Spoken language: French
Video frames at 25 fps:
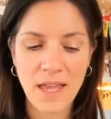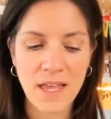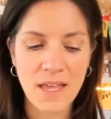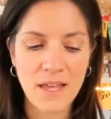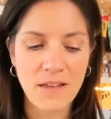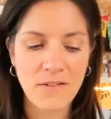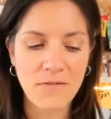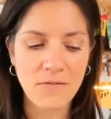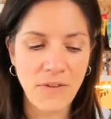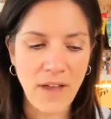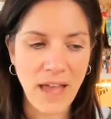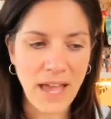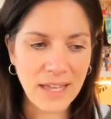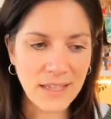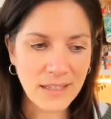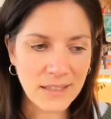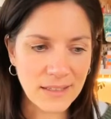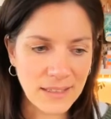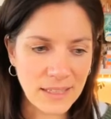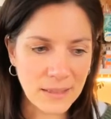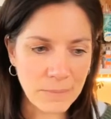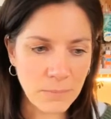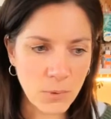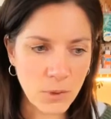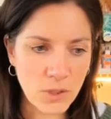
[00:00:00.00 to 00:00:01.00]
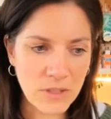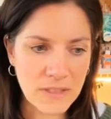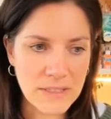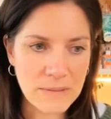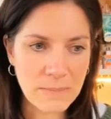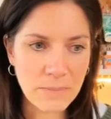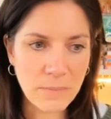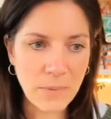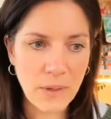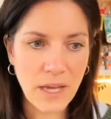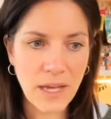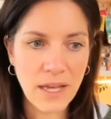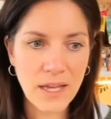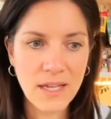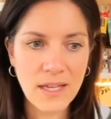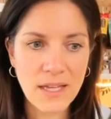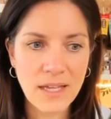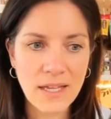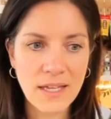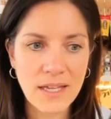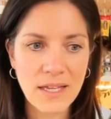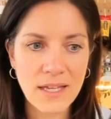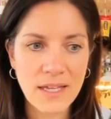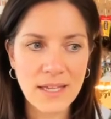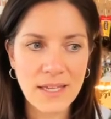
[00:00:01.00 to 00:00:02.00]
Faire des petits pas,
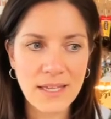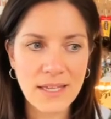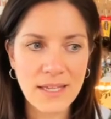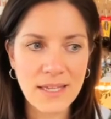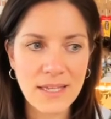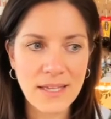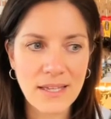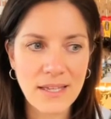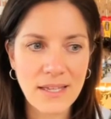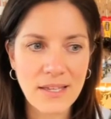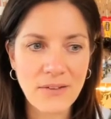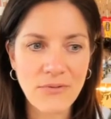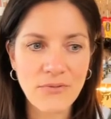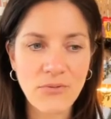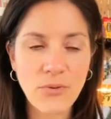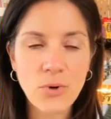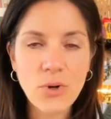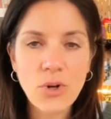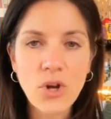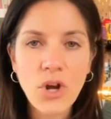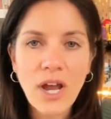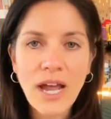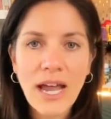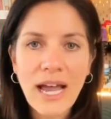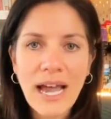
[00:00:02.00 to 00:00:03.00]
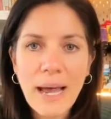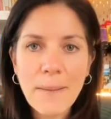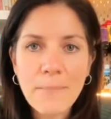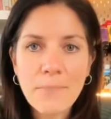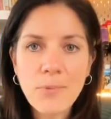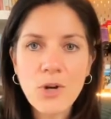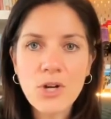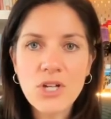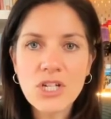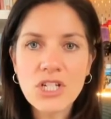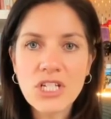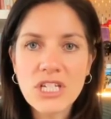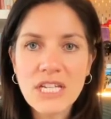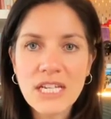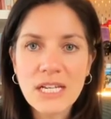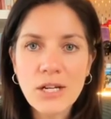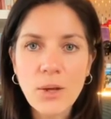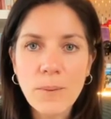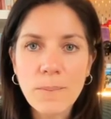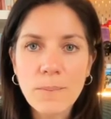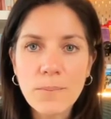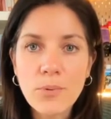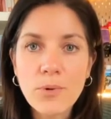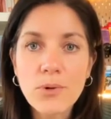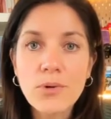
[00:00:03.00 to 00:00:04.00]
il faut le rapprocher
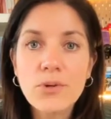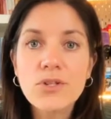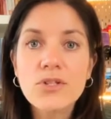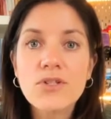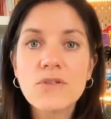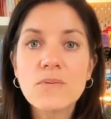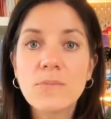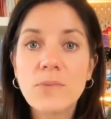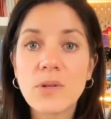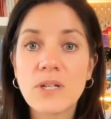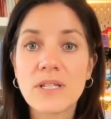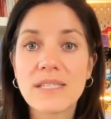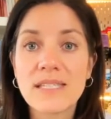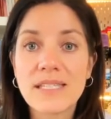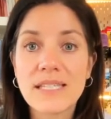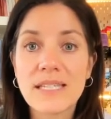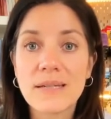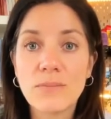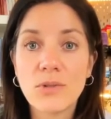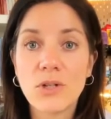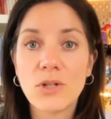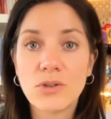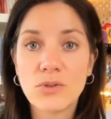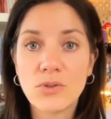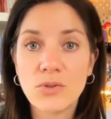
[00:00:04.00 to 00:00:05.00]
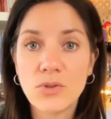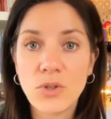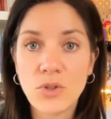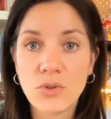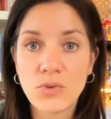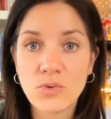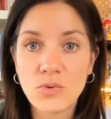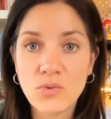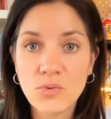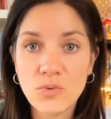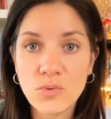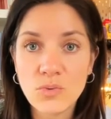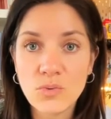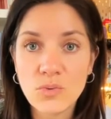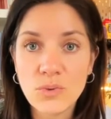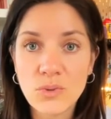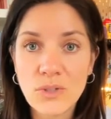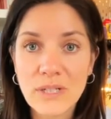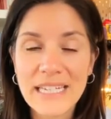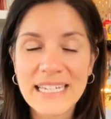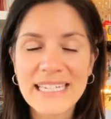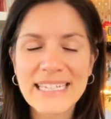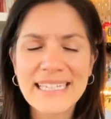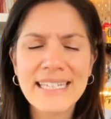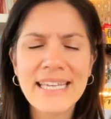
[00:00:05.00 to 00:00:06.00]
le plus possible de nous
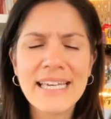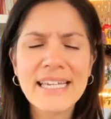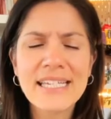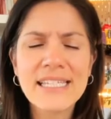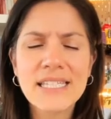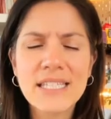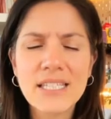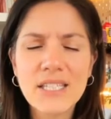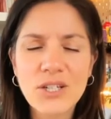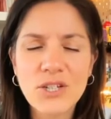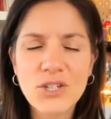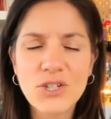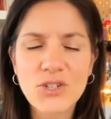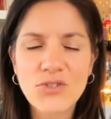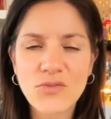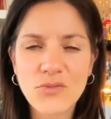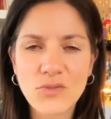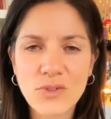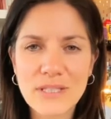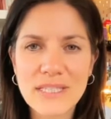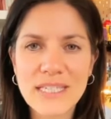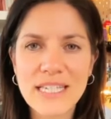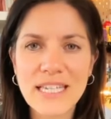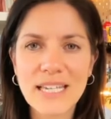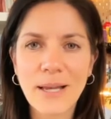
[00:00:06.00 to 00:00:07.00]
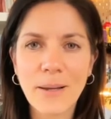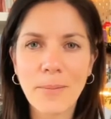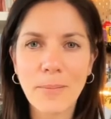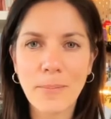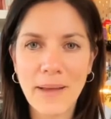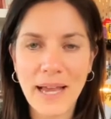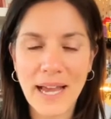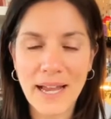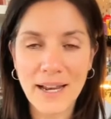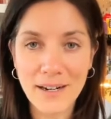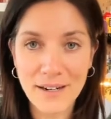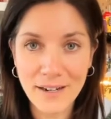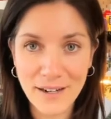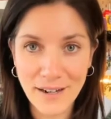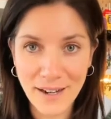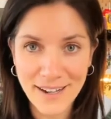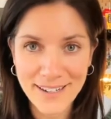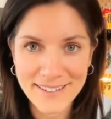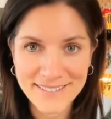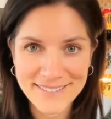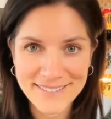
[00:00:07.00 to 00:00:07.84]
qu'est-ce que je veux dire par là?